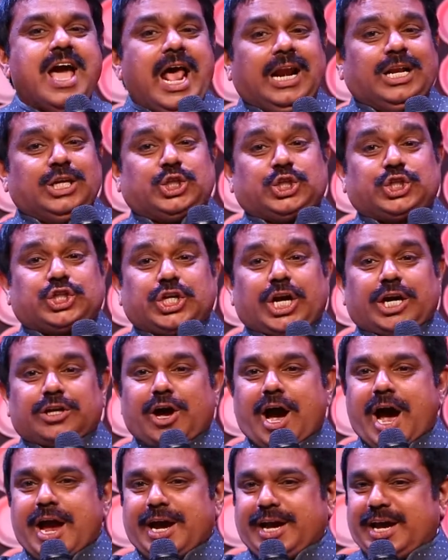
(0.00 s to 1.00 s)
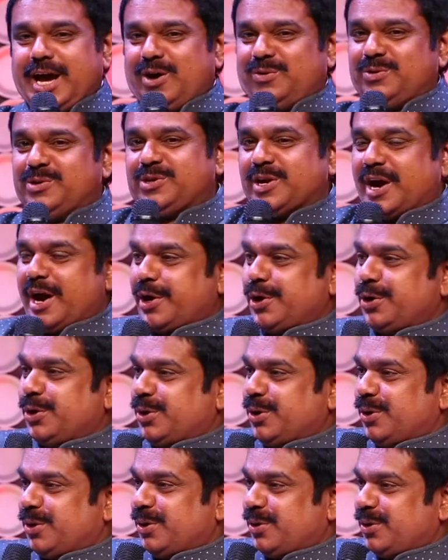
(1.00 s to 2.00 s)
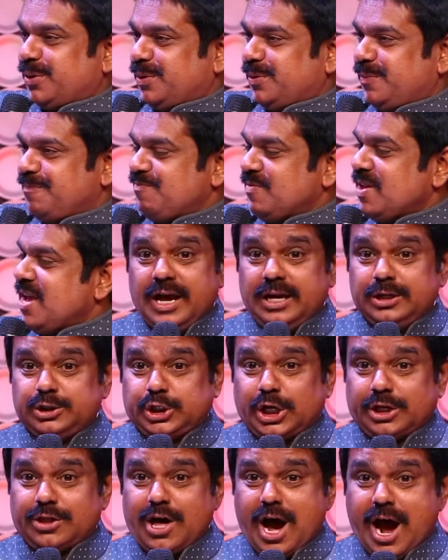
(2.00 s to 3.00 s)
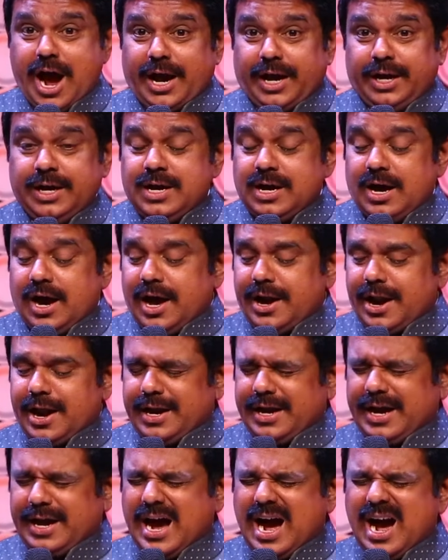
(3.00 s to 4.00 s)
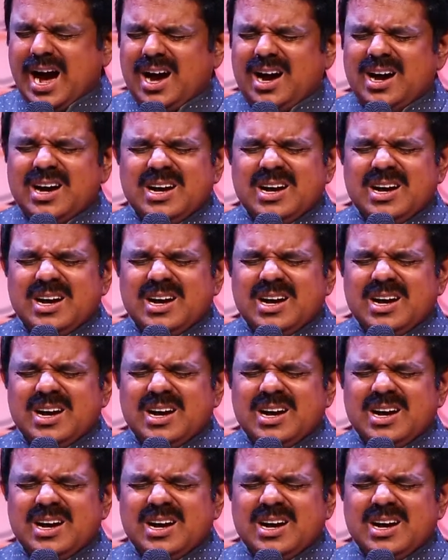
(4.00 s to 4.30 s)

ఎల్షదాయిగా ఉంటాడు ఎల్షదాయ్ అనగా